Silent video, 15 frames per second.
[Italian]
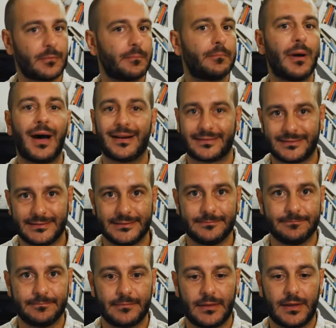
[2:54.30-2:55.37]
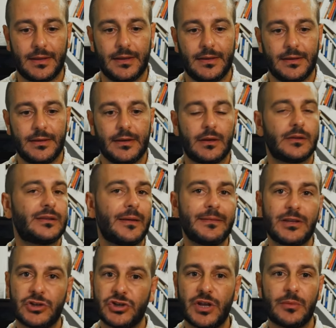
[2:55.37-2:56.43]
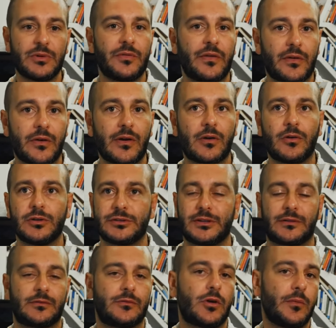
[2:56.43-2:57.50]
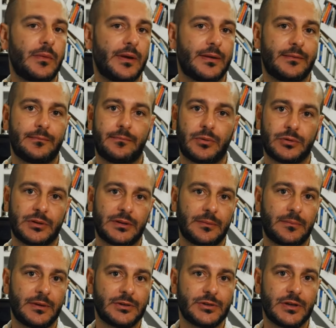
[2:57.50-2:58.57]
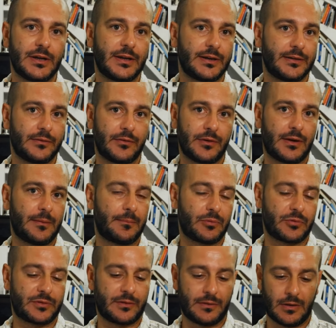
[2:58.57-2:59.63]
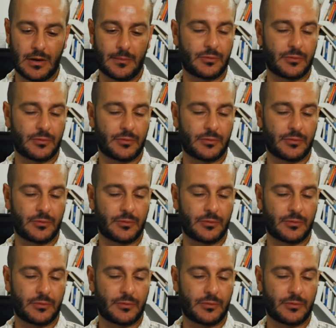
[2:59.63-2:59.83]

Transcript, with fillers: parti se decidiamo di fare una cosa, come potete immaginare, non la, non la